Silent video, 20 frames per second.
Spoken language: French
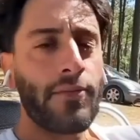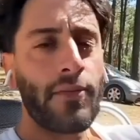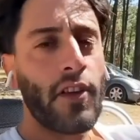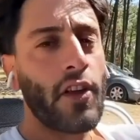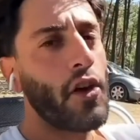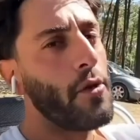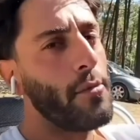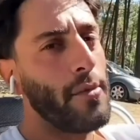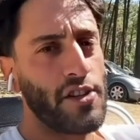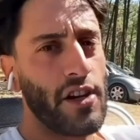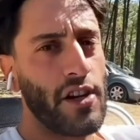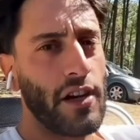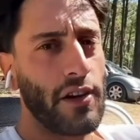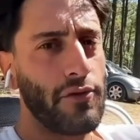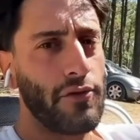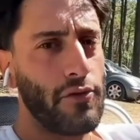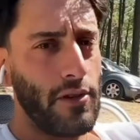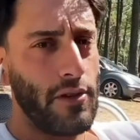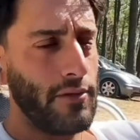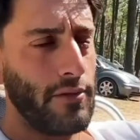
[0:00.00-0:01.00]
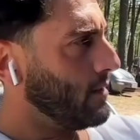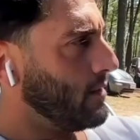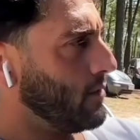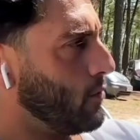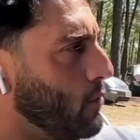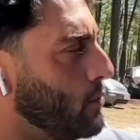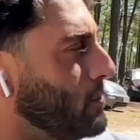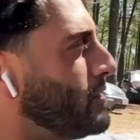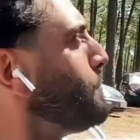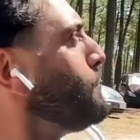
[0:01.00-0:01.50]
comme à chaque fois,
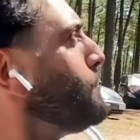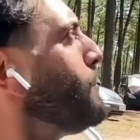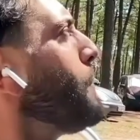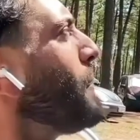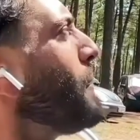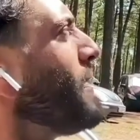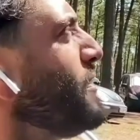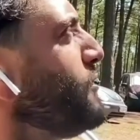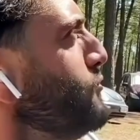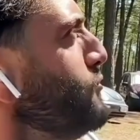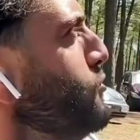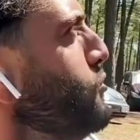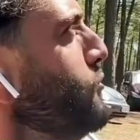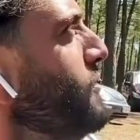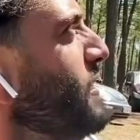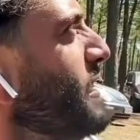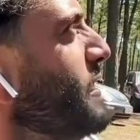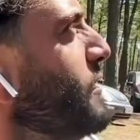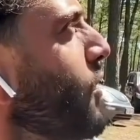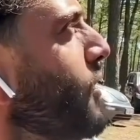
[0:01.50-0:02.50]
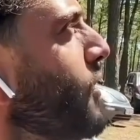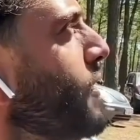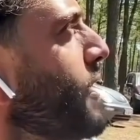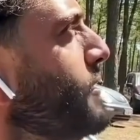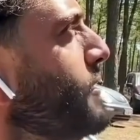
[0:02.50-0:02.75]
on n'a pas prévenu Victoria.